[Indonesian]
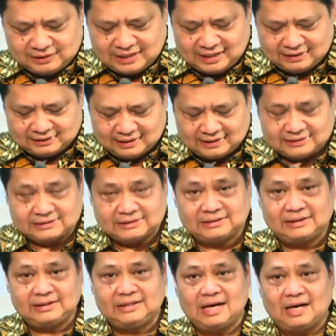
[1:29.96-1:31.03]
tahun ke
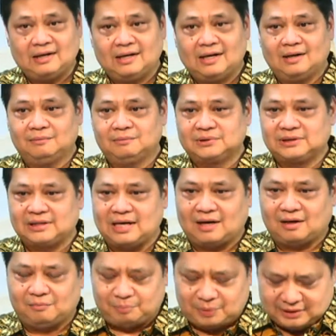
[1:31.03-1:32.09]
atas tidak dalam
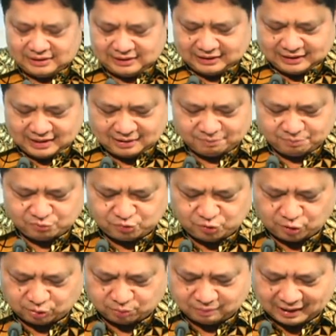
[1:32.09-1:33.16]
sedang pendidikan
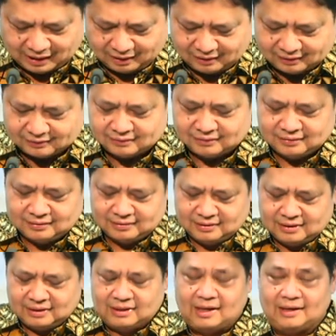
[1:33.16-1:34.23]
formal
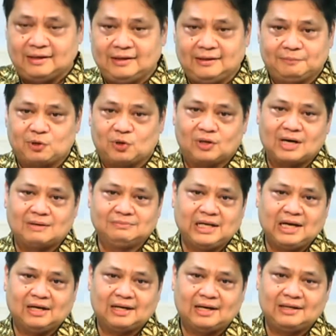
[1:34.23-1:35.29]
dan ini
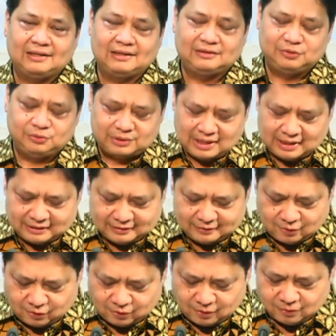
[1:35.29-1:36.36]
programnya akan juga
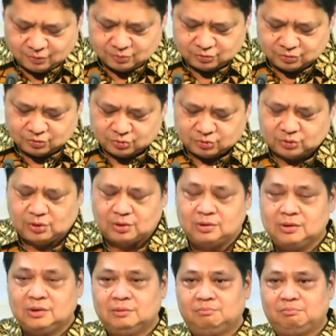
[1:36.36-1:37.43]
didorong untuk
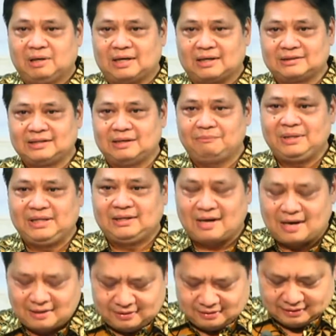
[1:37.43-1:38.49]
pekerja
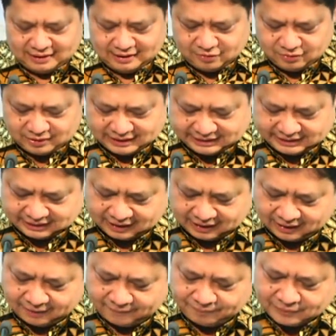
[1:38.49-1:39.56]
migran
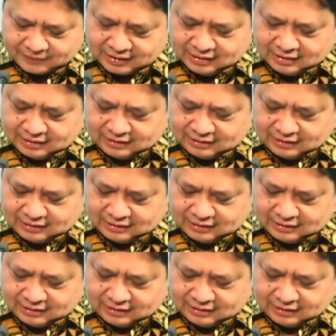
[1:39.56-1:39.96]
Indonesia.